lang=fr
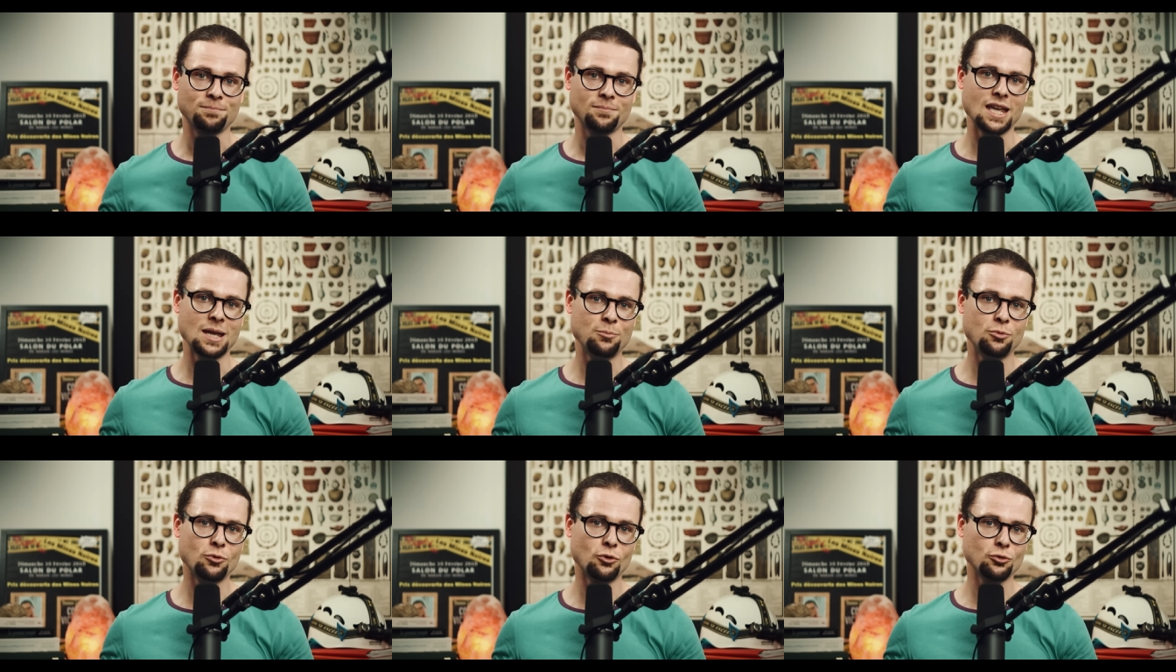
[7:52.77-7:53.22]

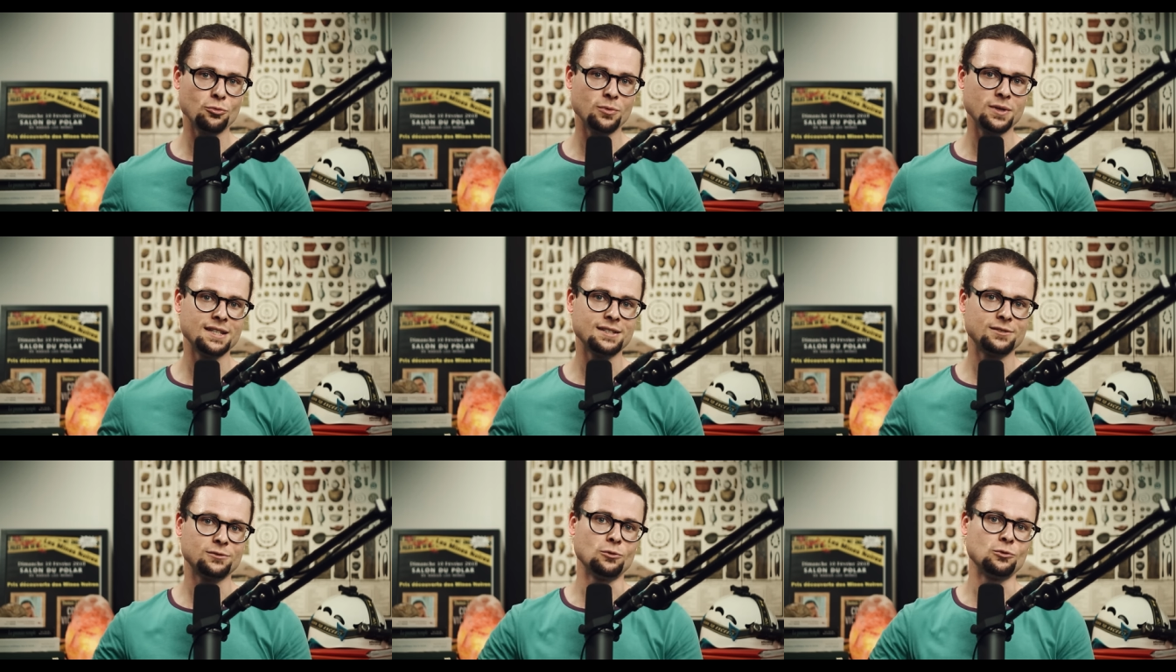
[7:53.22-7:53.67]
Et pour
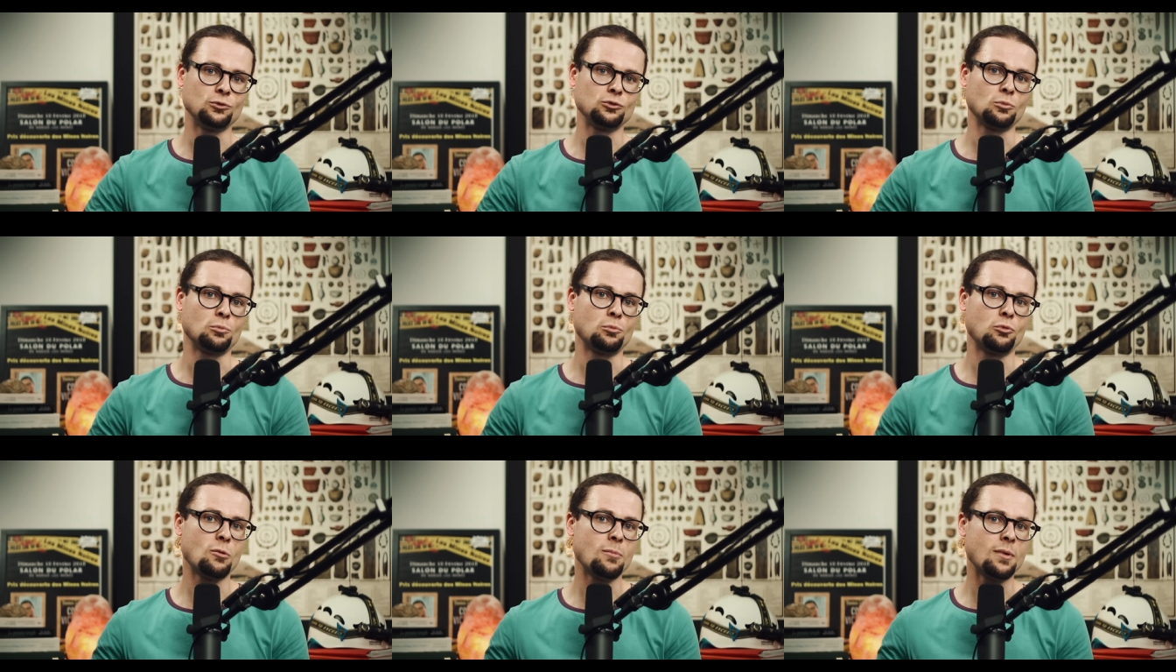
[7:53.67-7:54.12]
lui, ce ne
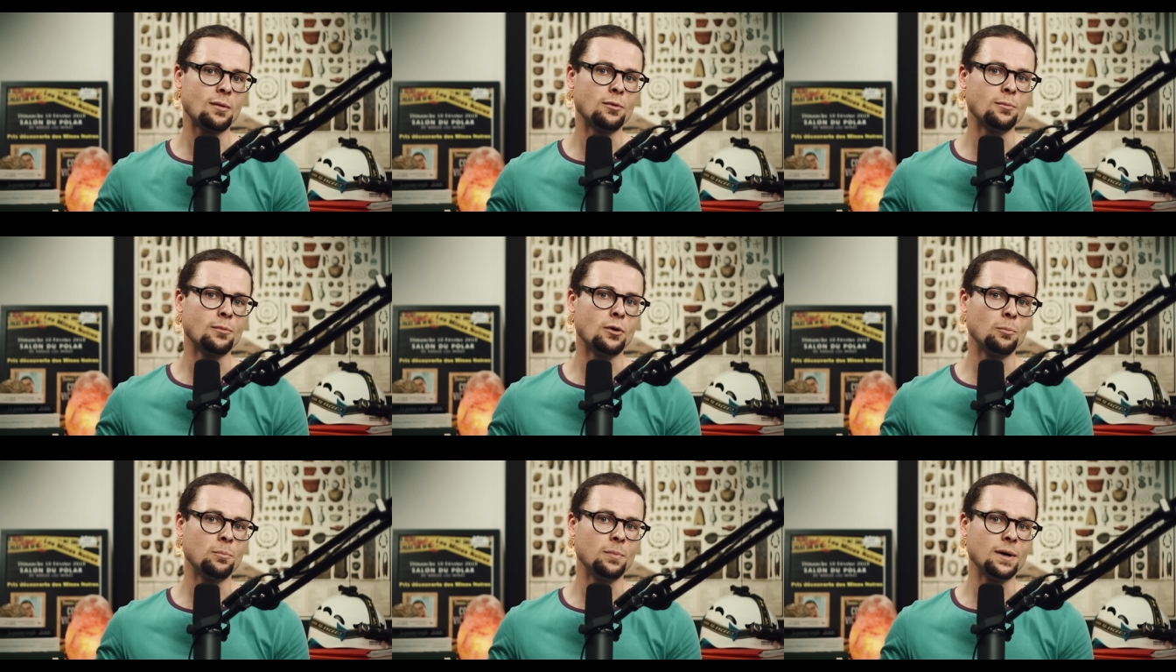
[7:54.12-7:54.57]
sont
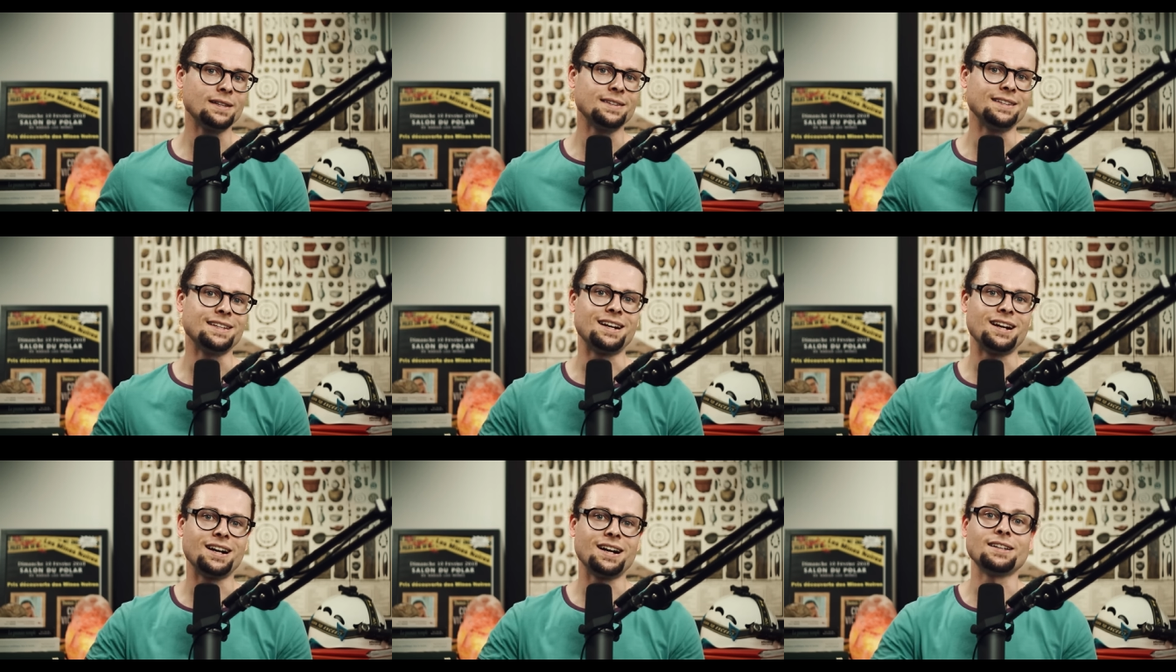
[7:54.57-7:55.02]
probablement pas
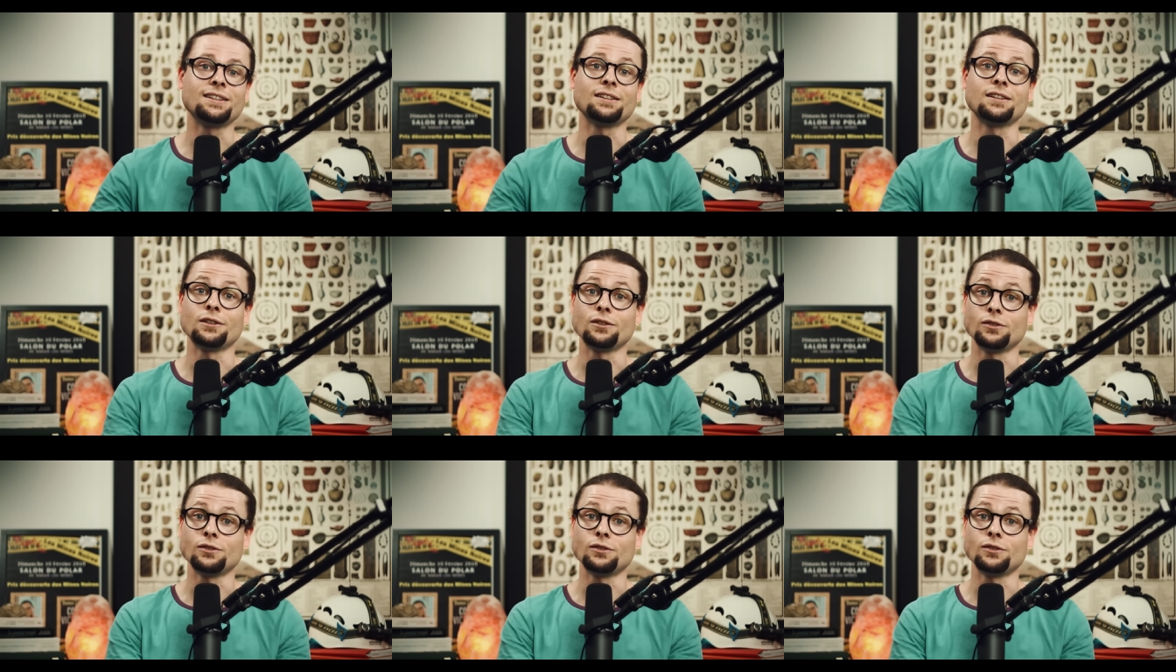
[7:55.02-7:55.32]
des crânes